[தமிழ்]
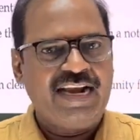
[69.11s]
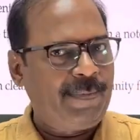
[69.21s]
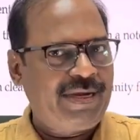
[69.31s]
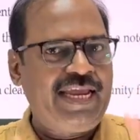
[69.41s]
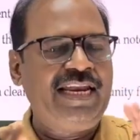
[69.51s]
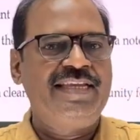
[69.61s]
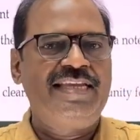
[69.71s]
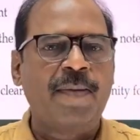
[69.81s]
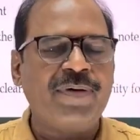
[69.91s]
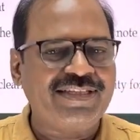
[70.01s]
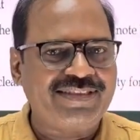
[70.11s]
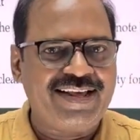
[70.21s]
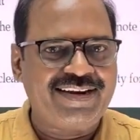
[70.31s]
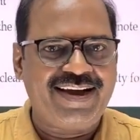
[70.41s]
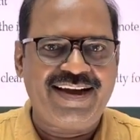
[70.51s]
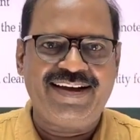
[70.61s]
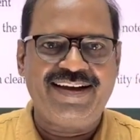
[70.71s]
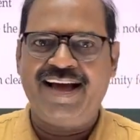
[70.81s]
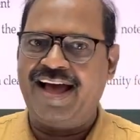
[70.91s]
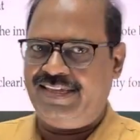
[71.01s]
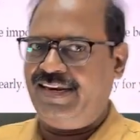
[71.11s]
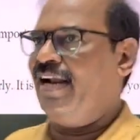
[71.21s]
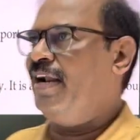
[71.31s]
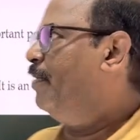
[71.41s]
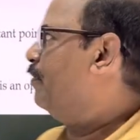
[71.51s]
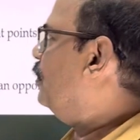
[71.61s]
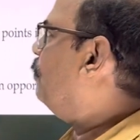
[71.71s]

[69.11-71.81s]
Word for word: நமக்கு எல்லாம் ஞாபகத்தில் இருக்கா அதெல்லாம் நம்ம வந்து